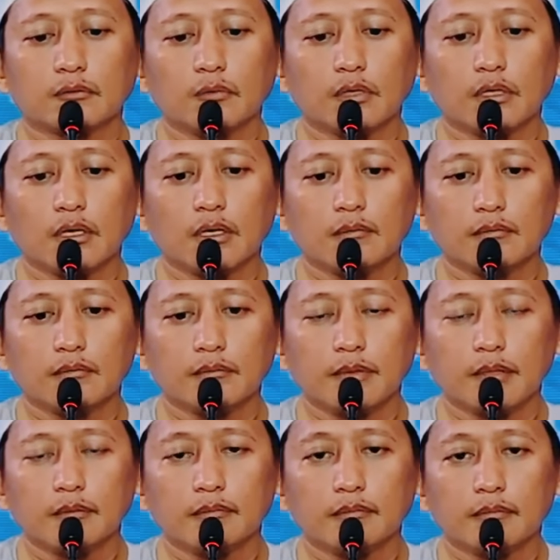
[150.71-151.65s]
"Wa وَكَمْ
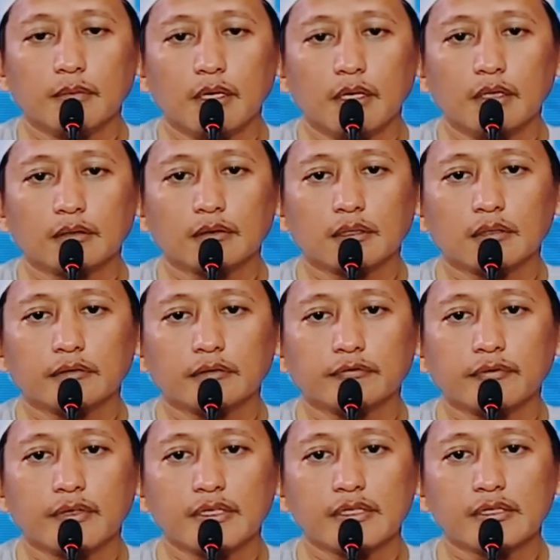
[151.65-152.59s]
مِنْ مَلَكٍ
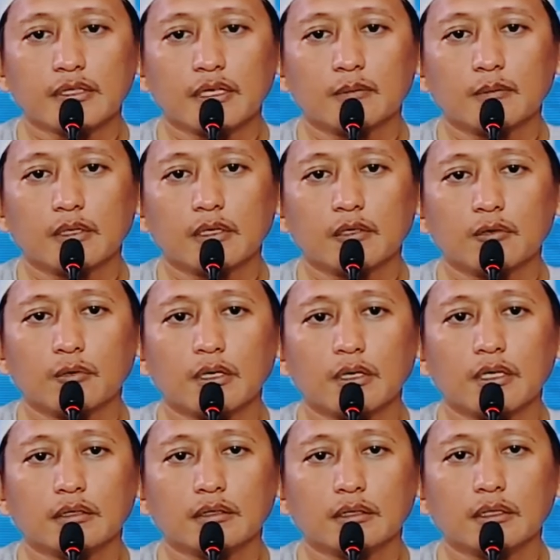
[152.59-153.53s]
فِي
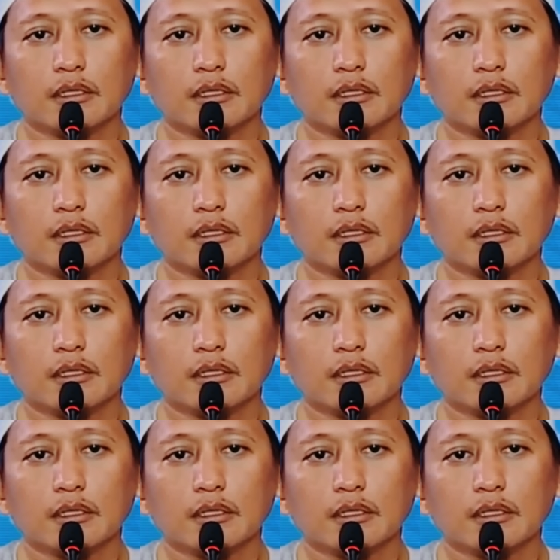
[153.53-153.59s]
السَّمَاوَاتِ